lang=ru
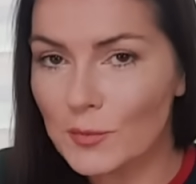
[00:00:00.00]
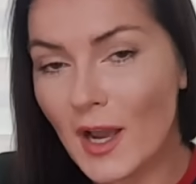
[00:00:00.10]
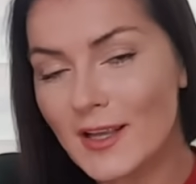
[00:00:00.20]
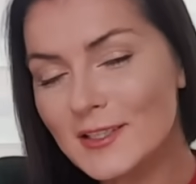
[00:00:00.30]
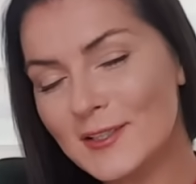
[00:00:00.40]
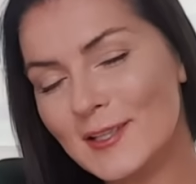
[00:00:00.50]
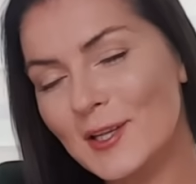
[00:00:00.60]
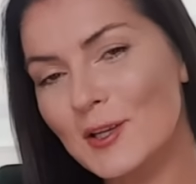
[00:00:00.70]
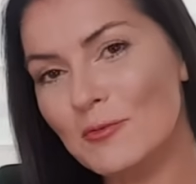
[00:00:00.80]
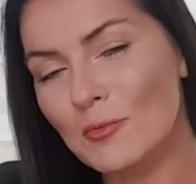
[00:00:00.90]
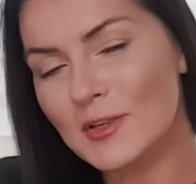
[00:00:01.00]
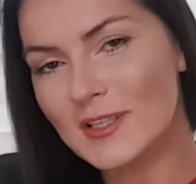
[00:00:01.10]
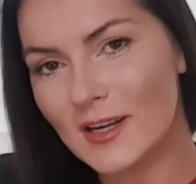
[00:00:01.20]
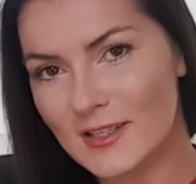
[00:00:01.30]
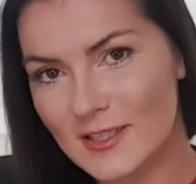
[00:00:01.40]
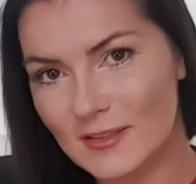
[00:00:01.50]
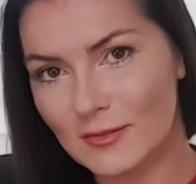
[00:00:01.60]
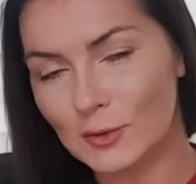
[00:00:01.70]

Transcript: мне хотелось для него быть красивой.